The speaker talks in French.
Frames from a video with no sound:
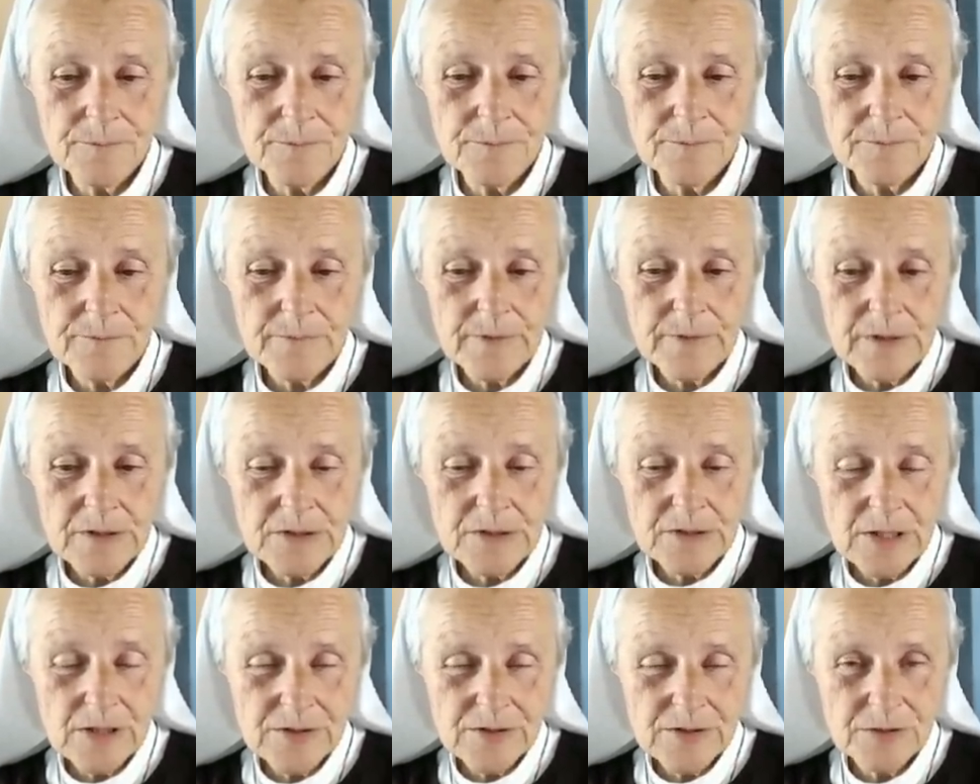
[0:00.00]
Nous sommes,
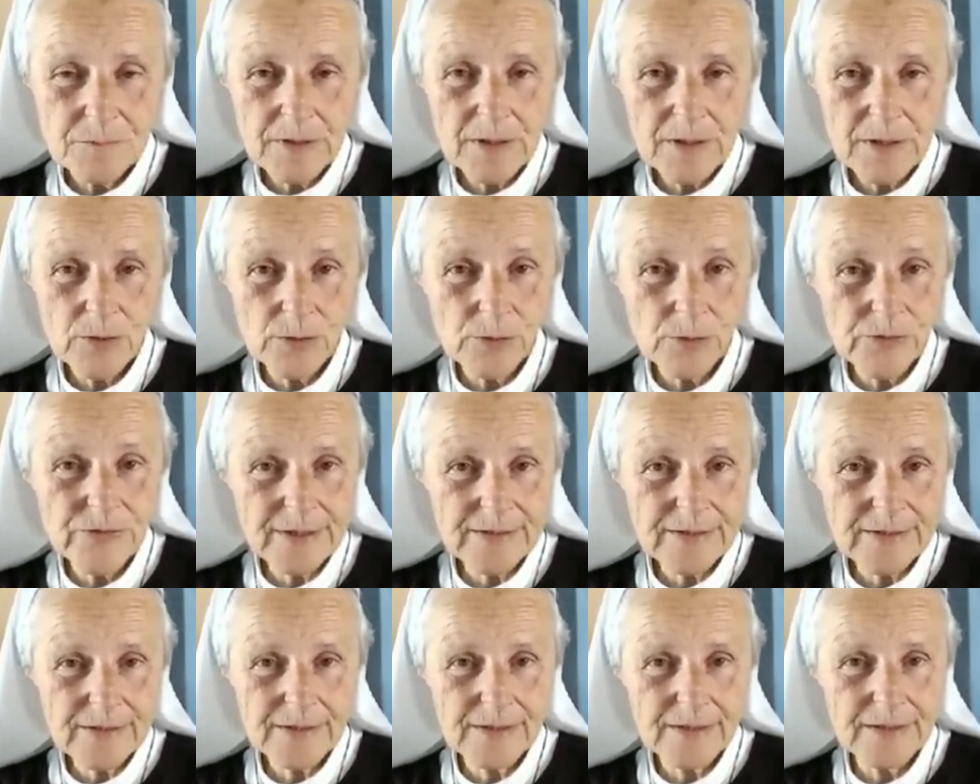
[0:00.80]
je
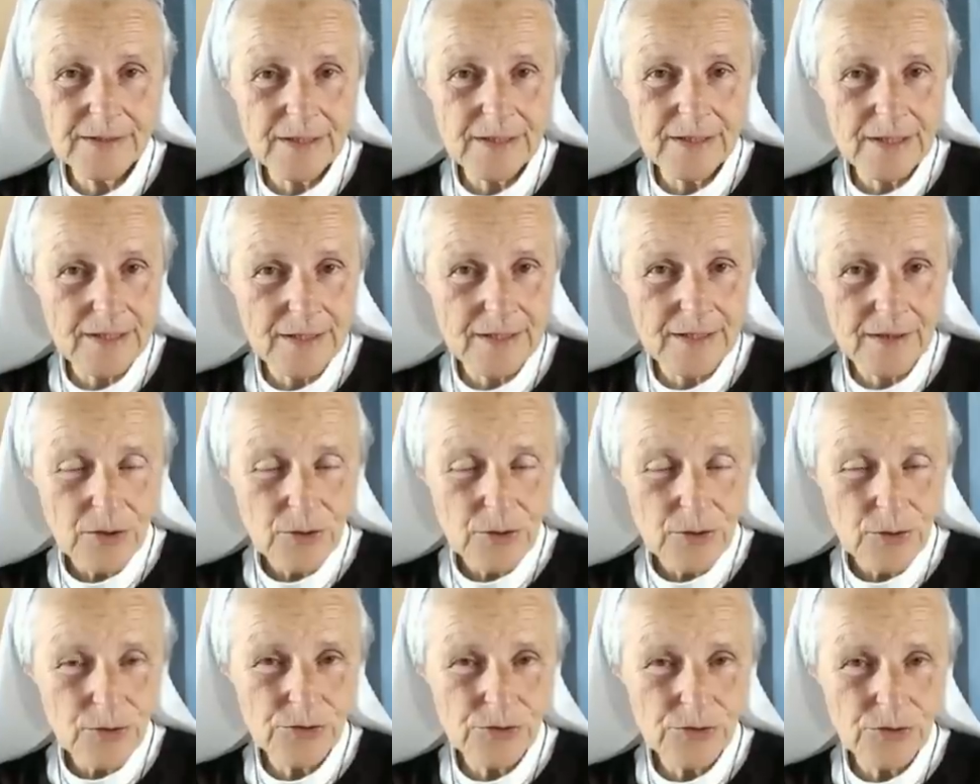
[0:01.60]
l'espère, consacrés
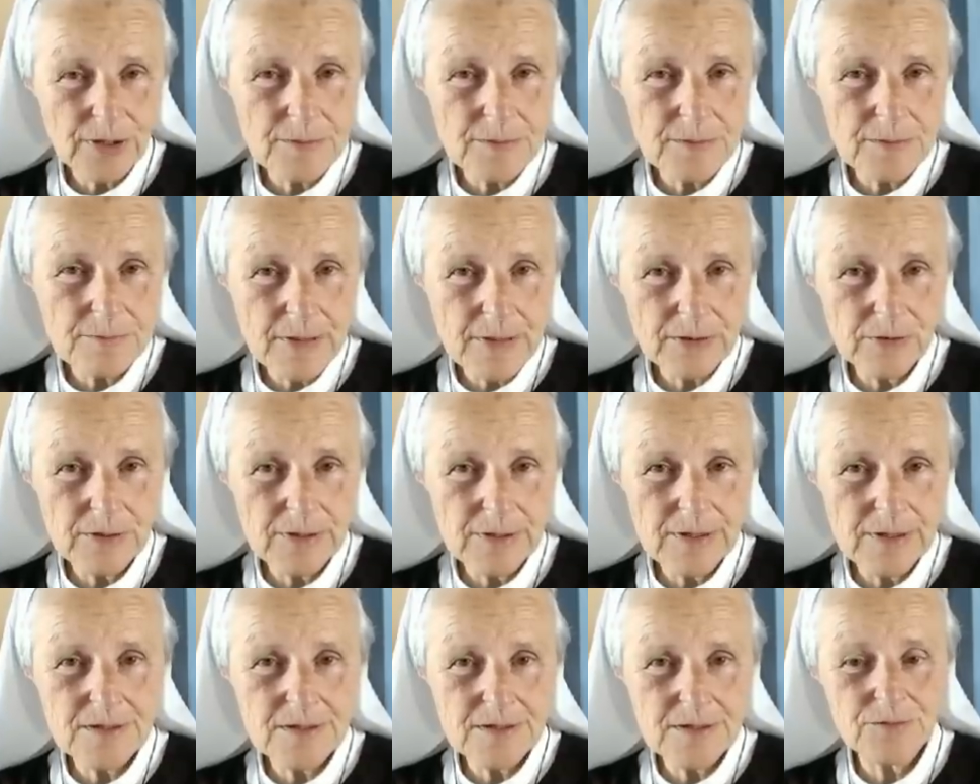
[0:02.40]
au cœur
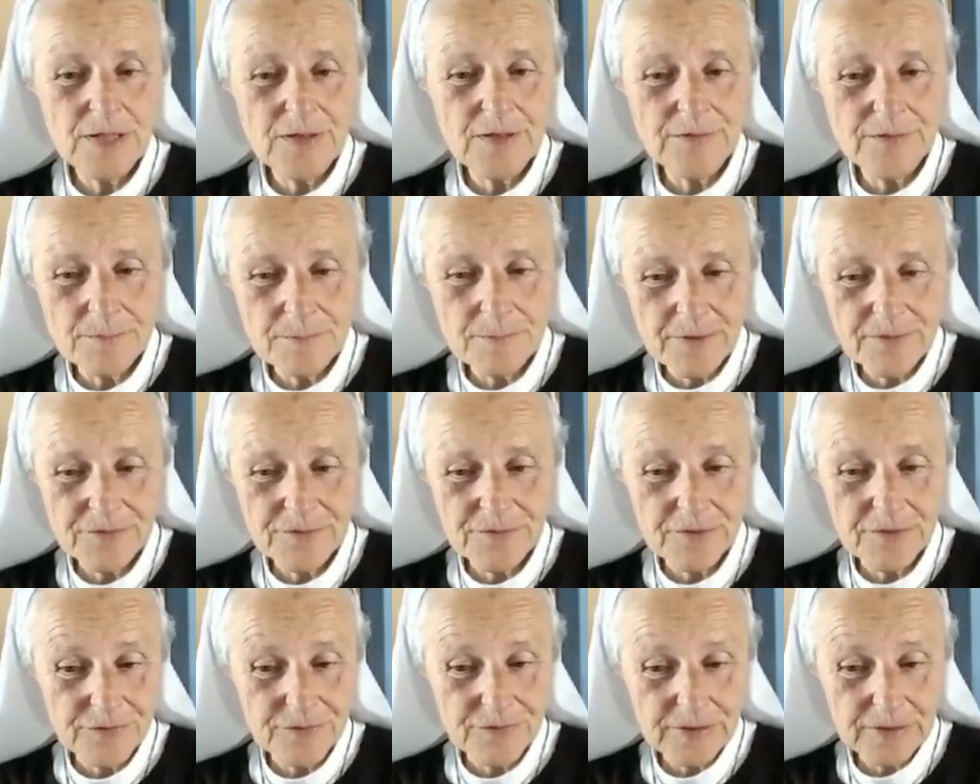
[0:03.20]
immaculé. Si vous ne
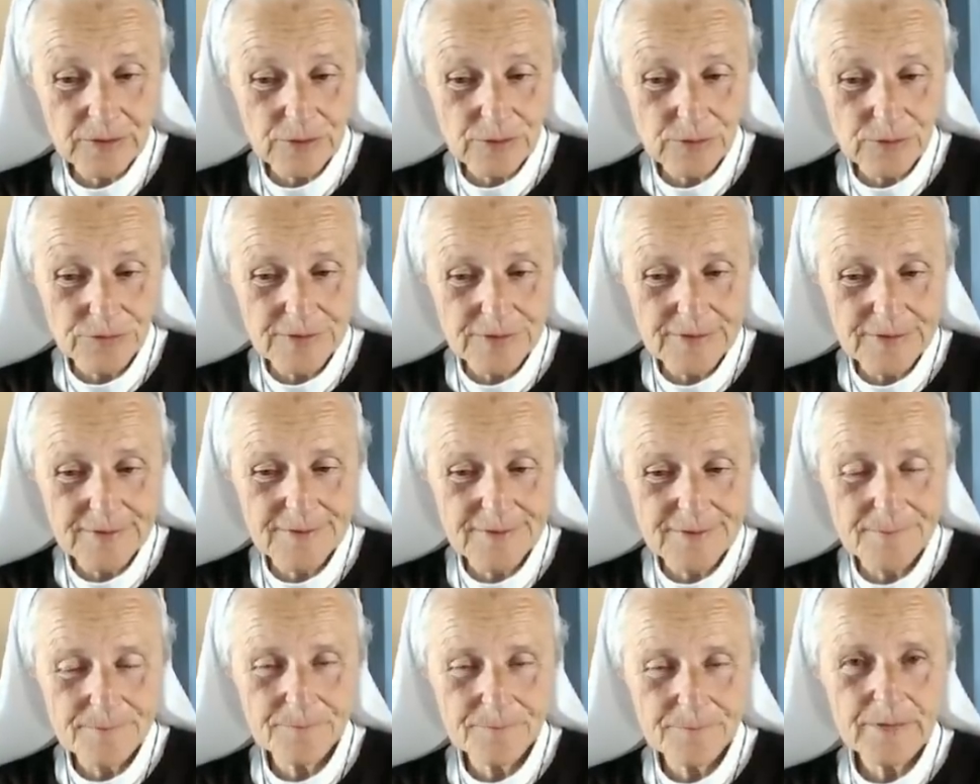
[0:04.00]
l'avez pas fait,
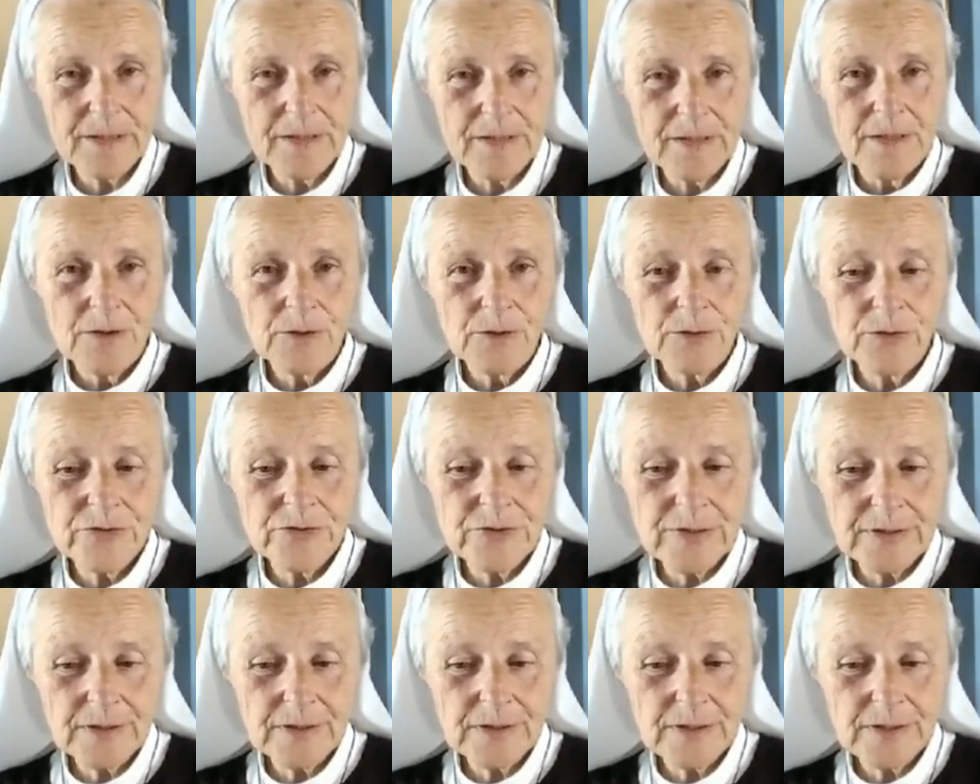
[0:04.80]
faites-le vite.
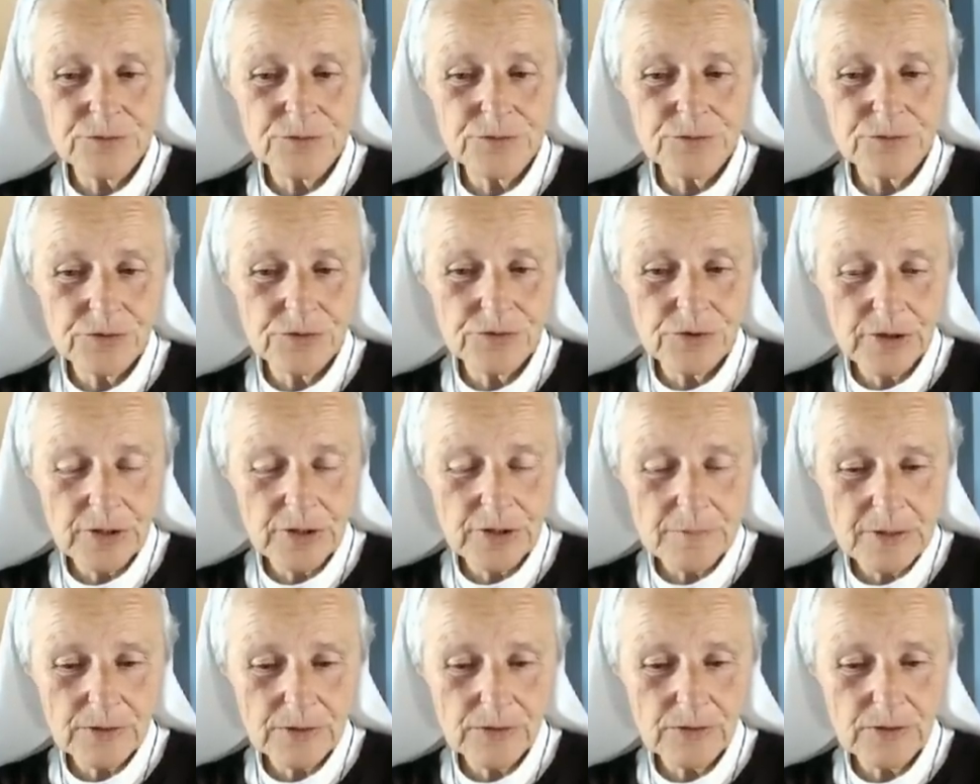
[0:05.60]

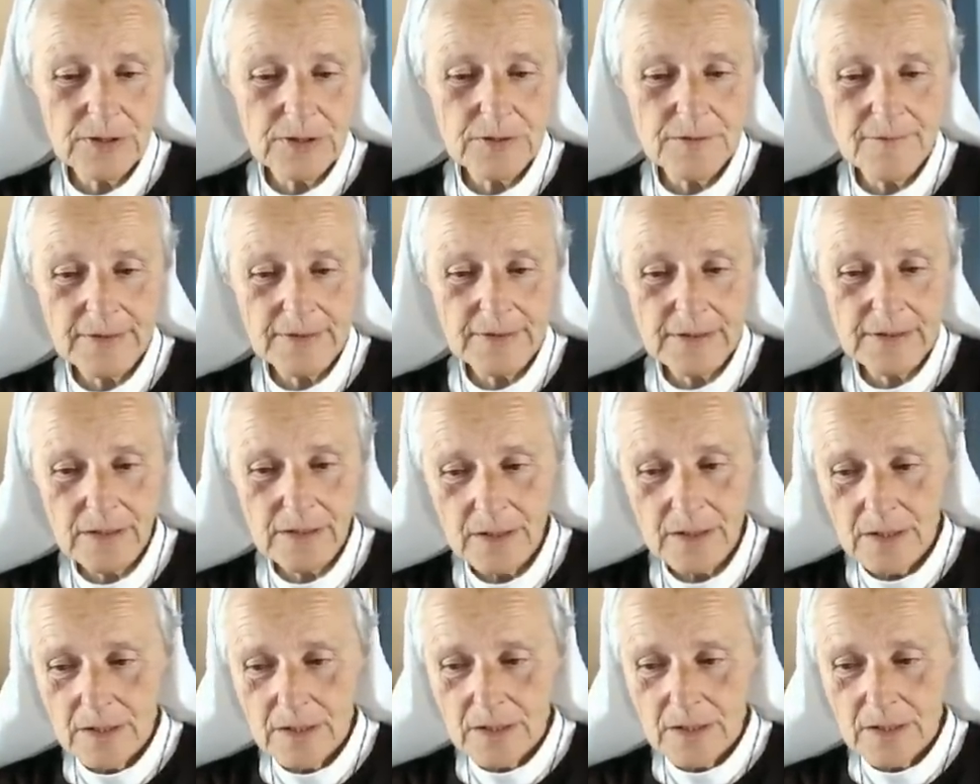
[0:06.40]
Consacrez-vous au cœur immaculé
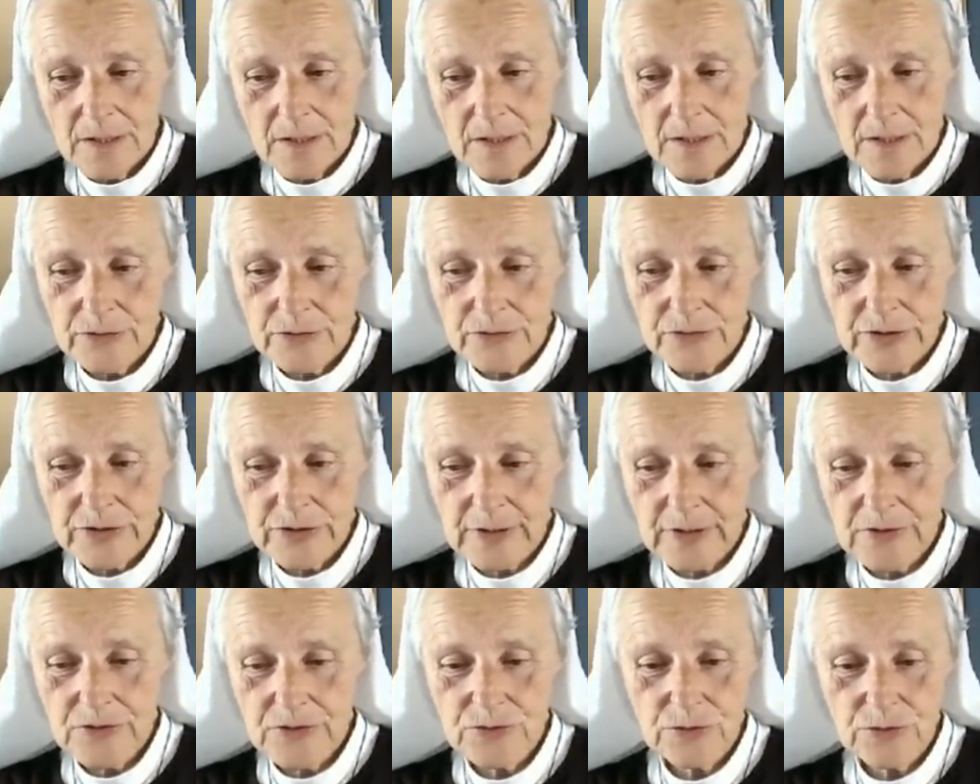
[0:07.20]
avec la,
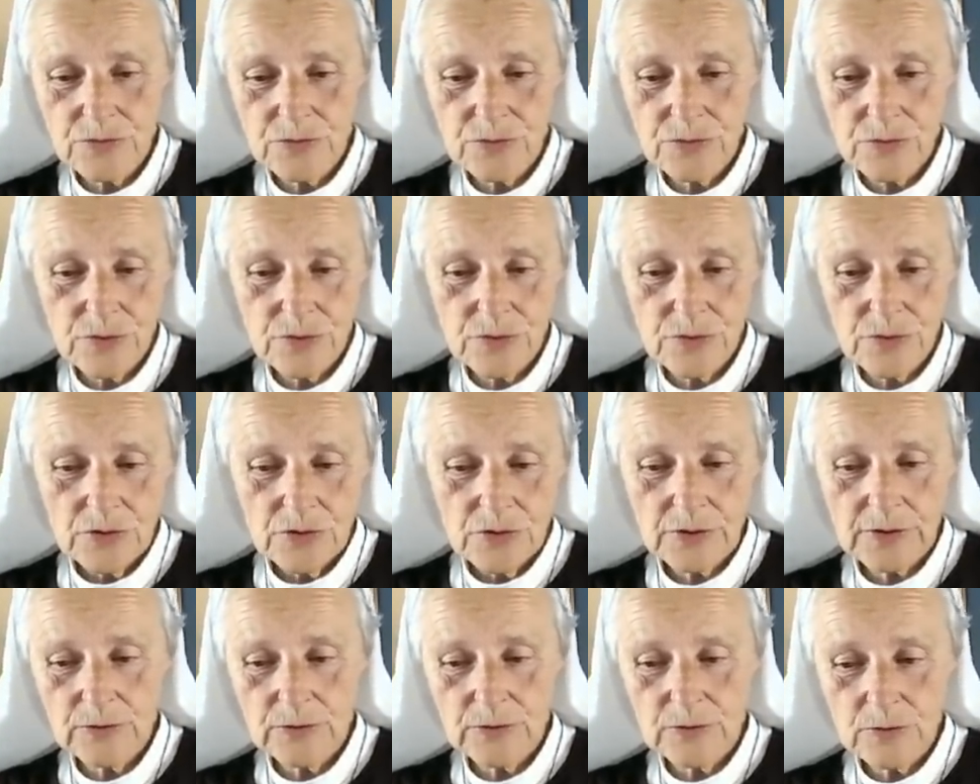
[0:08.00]
consécration
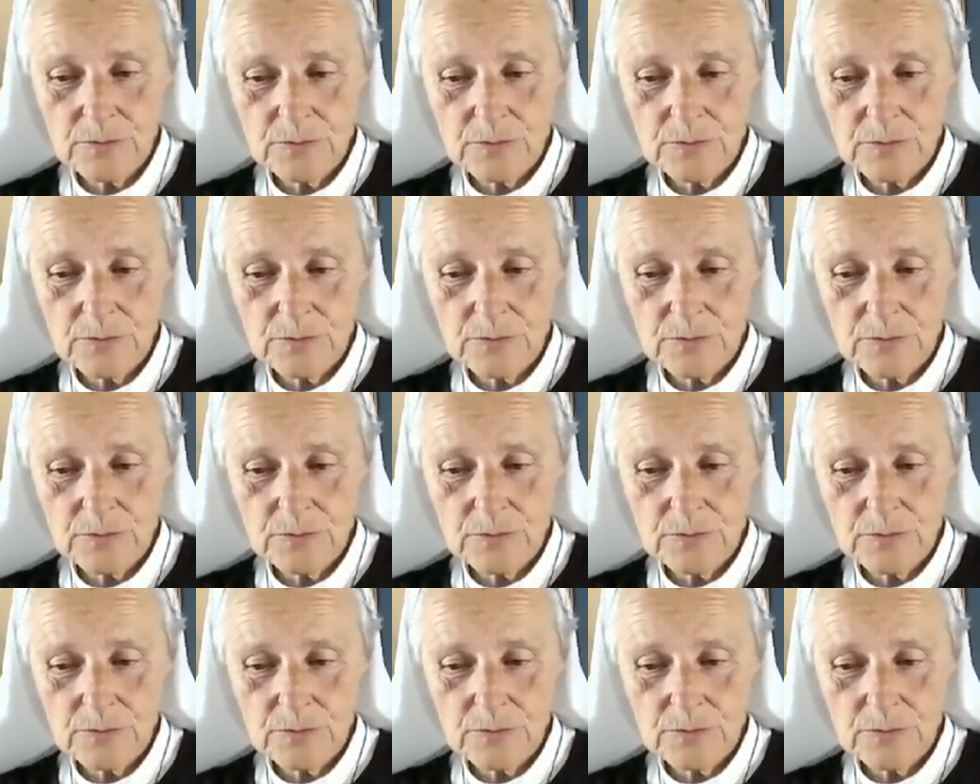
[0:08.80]
de